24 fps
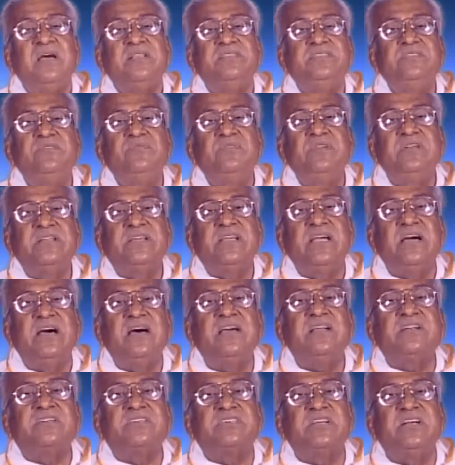जीवन के
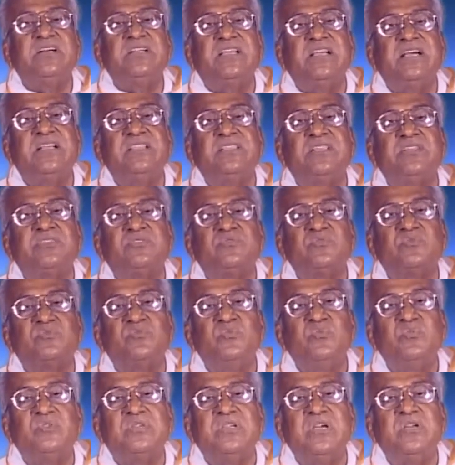हर क्षण के अंदर सुख
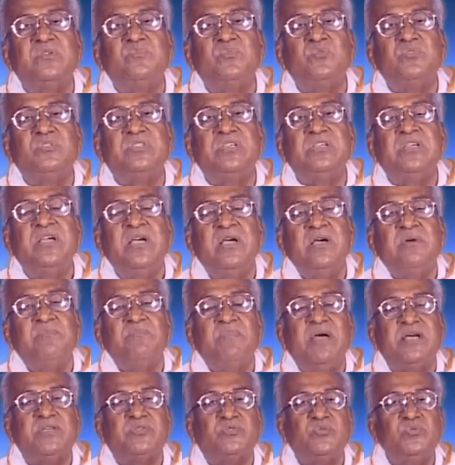दुख की अनुभूति
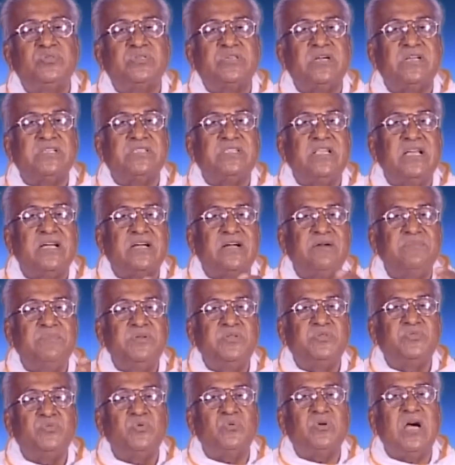महसूस करते हैं कभी
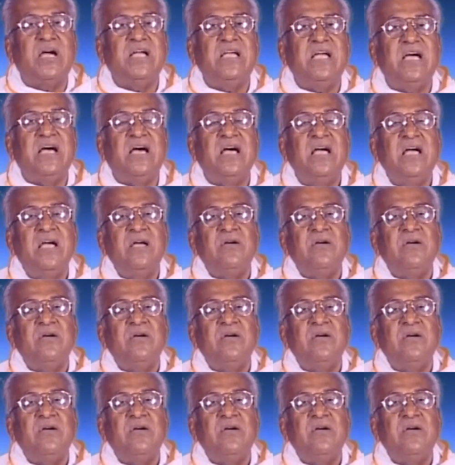सुख आया